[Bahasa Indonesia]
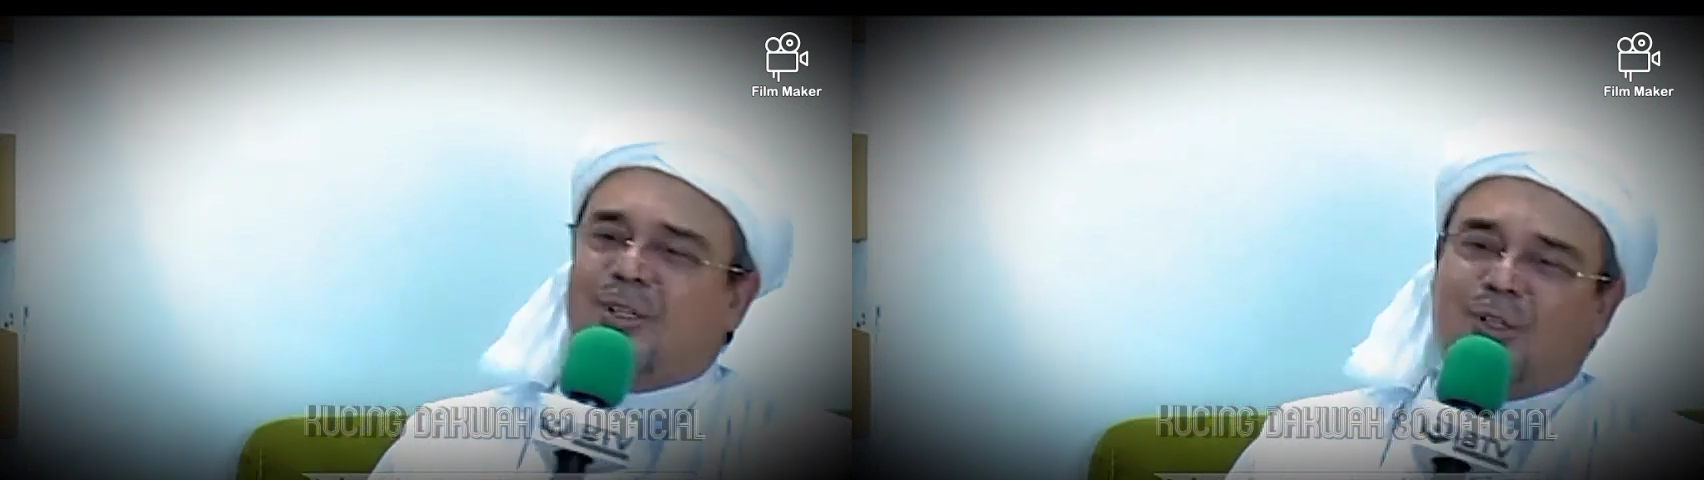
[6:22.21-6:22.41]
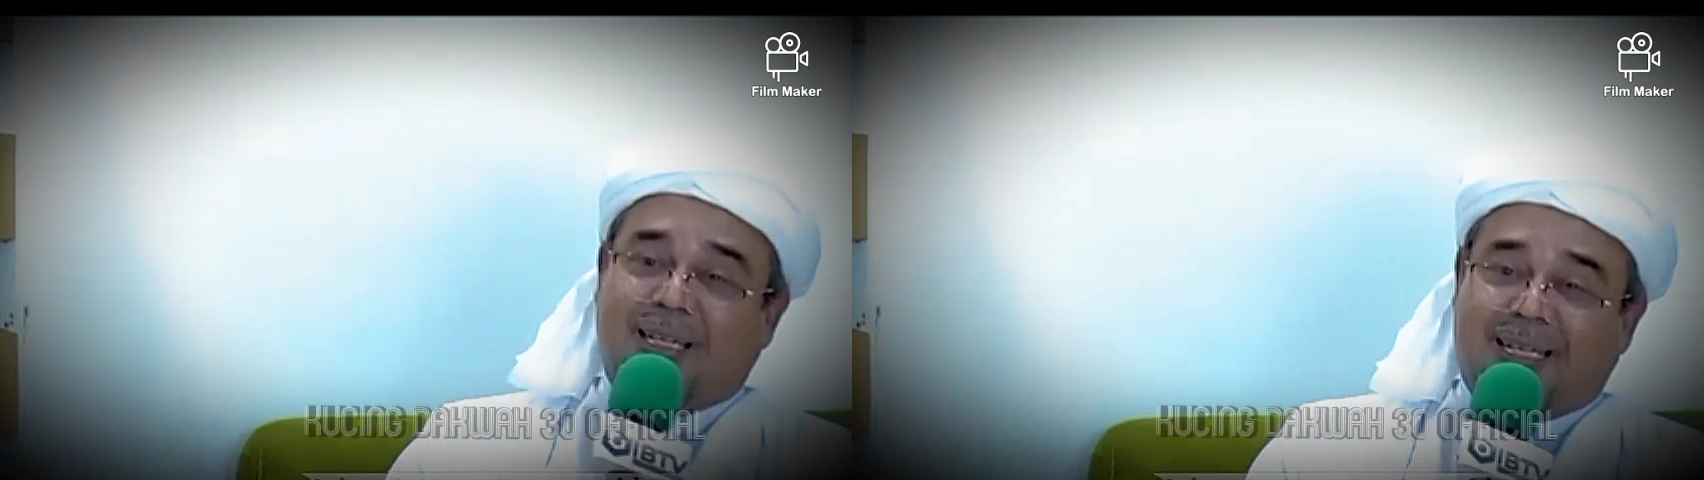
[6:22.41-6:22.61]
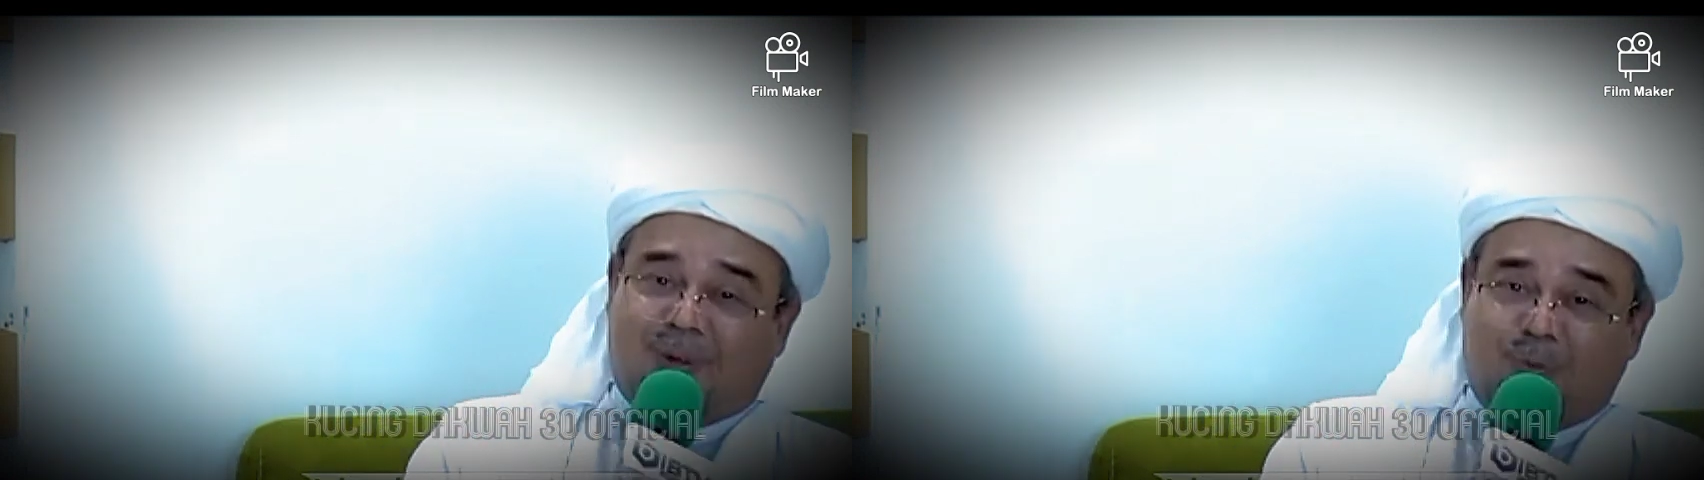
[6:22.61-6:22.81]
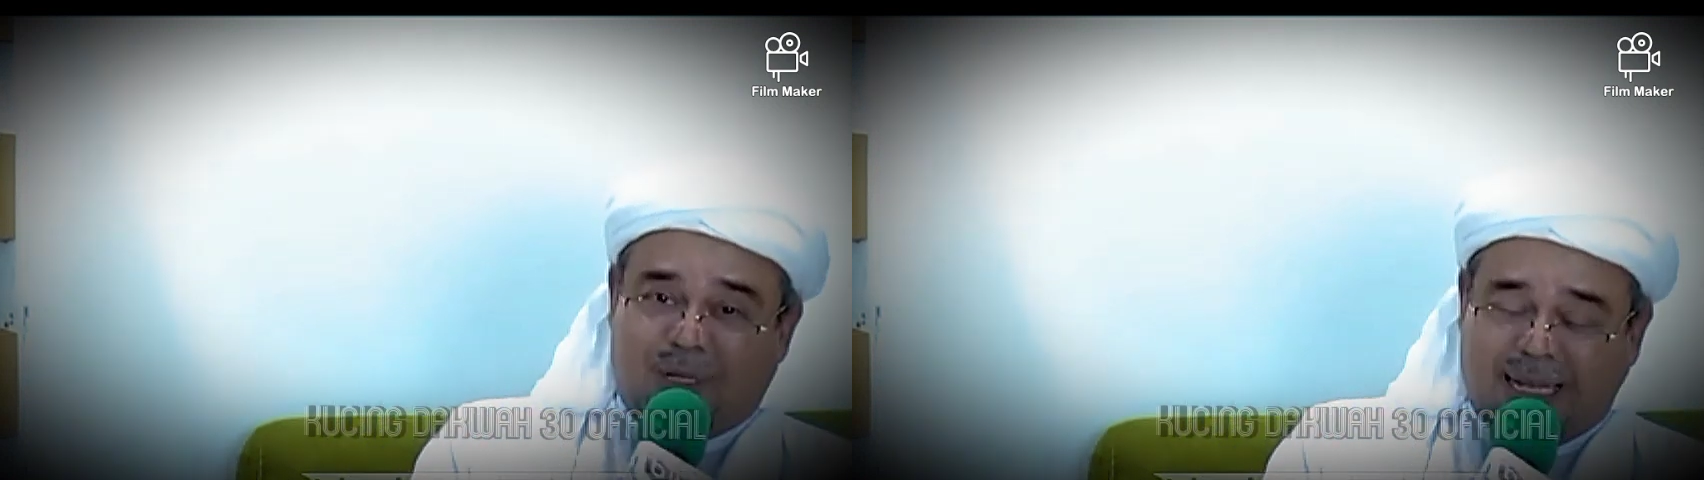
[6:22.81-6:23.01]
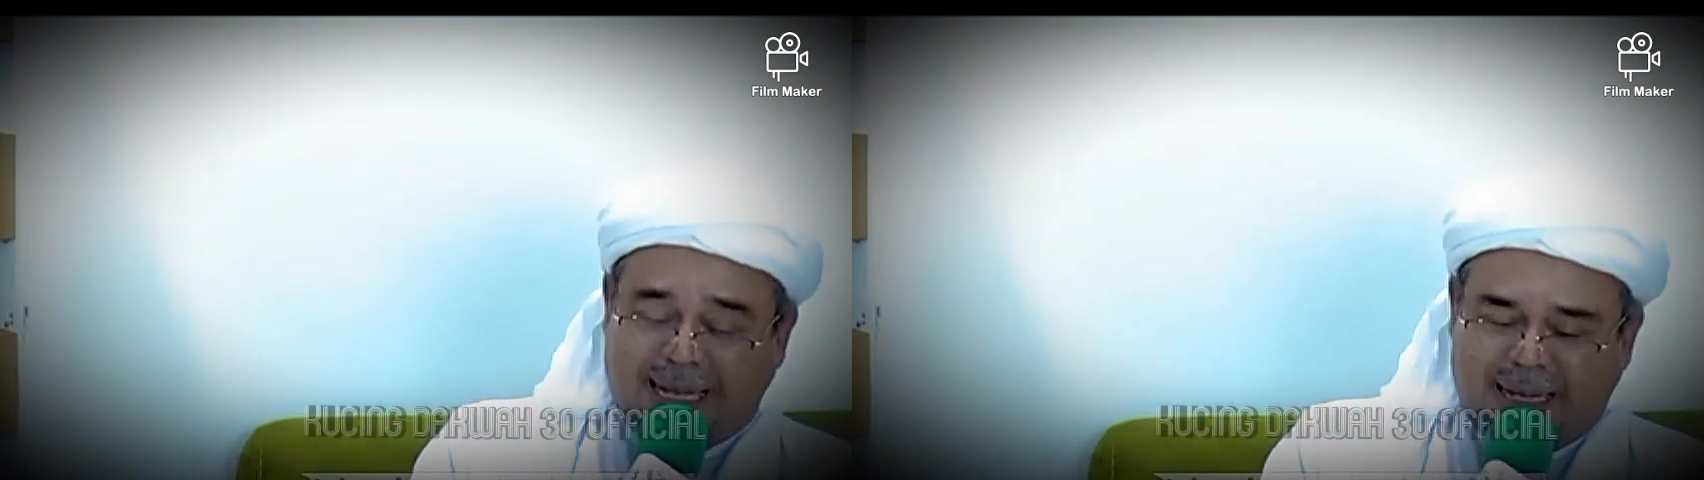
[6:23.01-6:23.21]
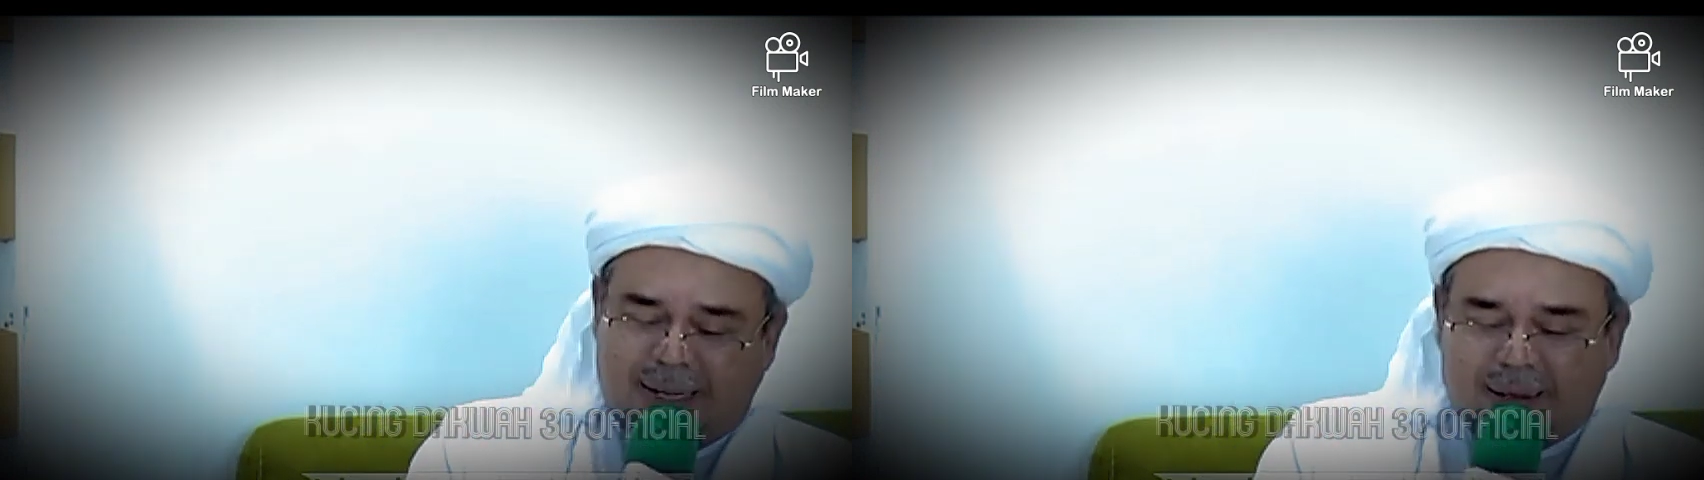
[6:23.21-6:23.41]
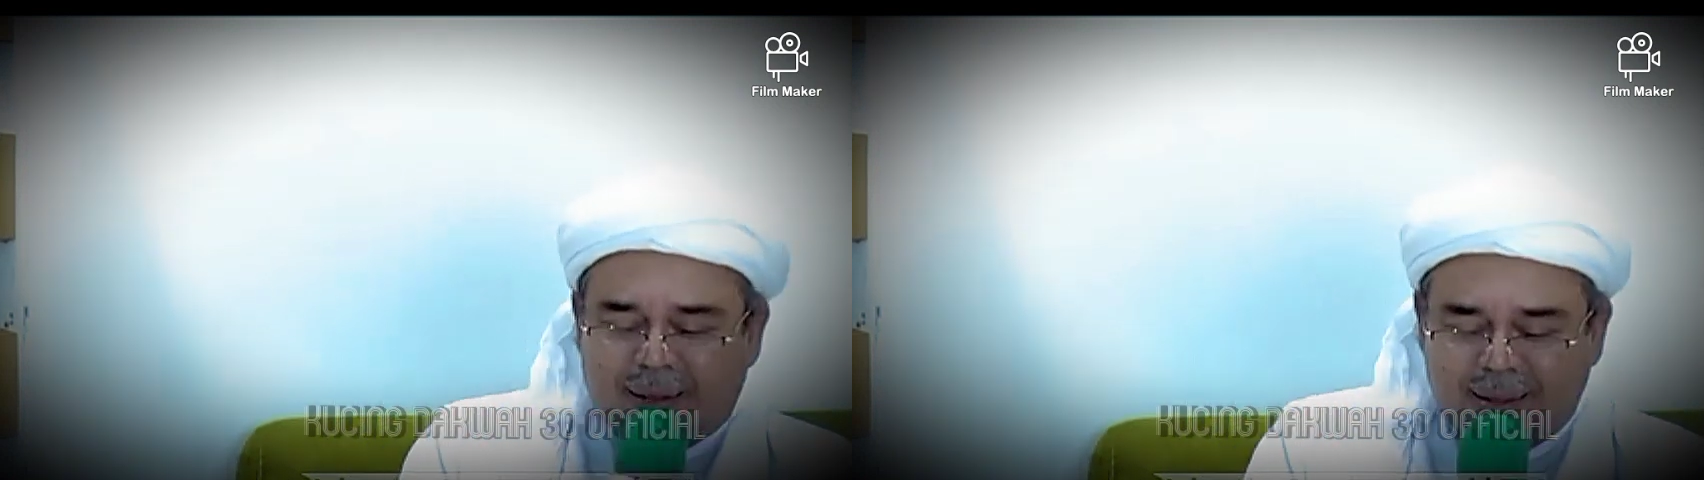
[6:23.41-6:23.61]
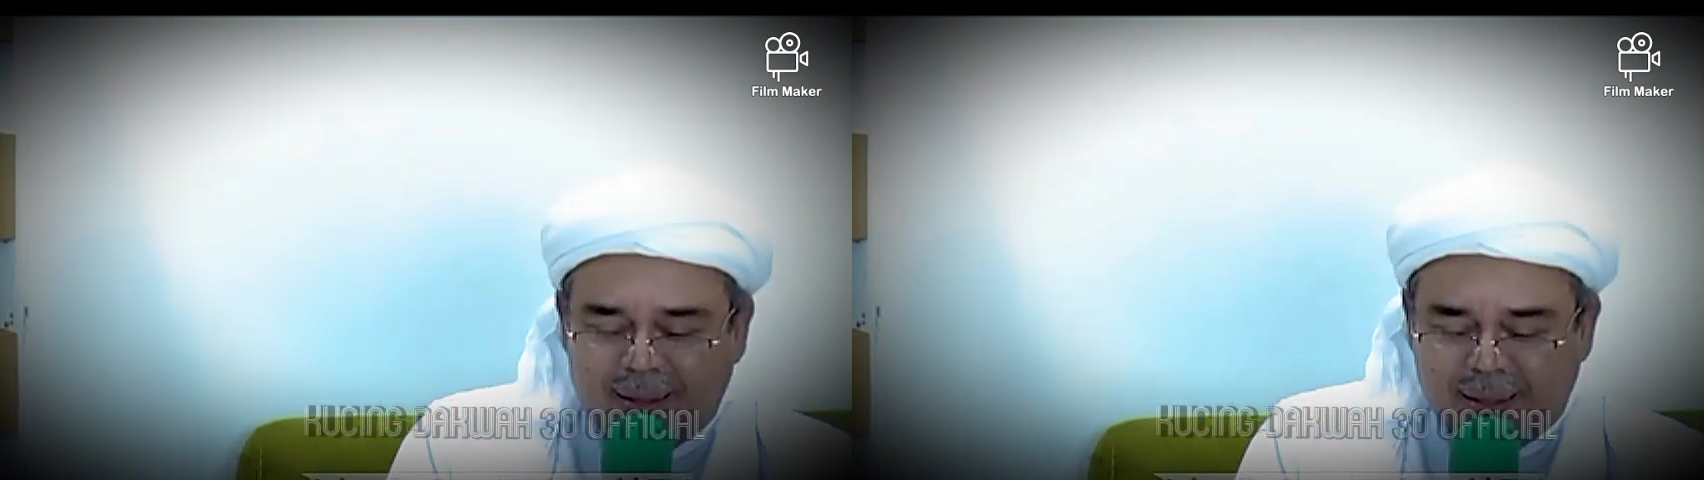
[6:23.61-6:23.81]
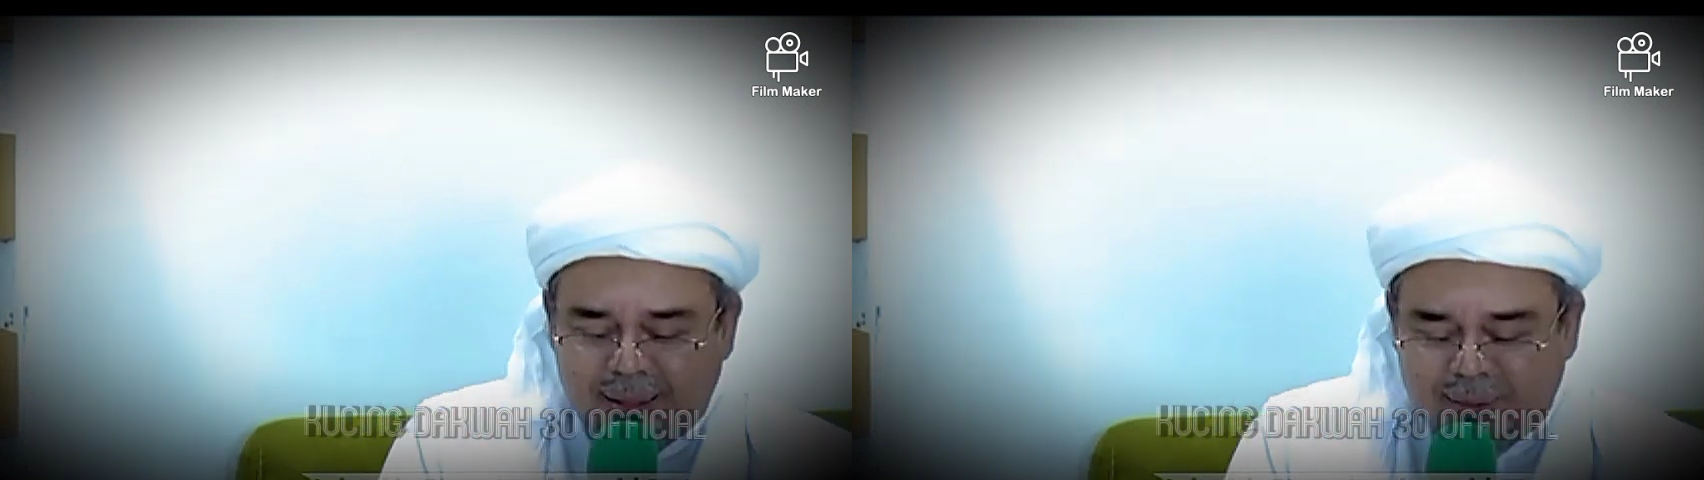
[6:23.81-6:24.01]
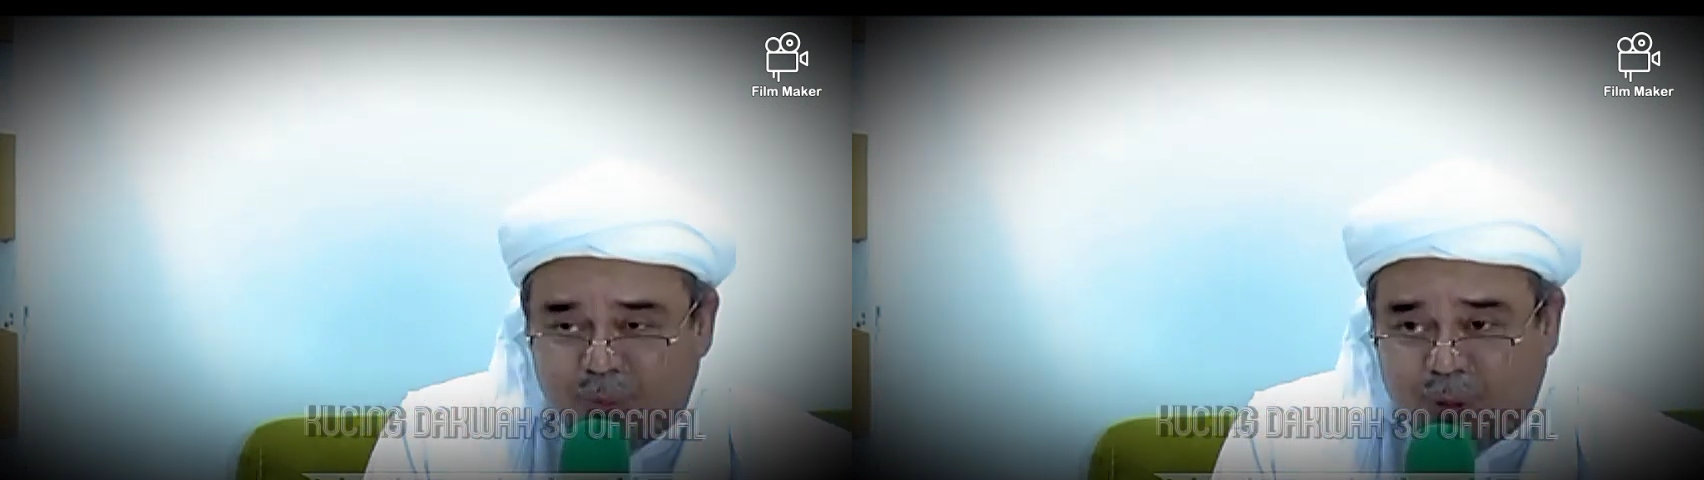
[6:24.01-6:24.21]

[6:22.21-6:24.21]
lanjut dikit Bu ya. Bu.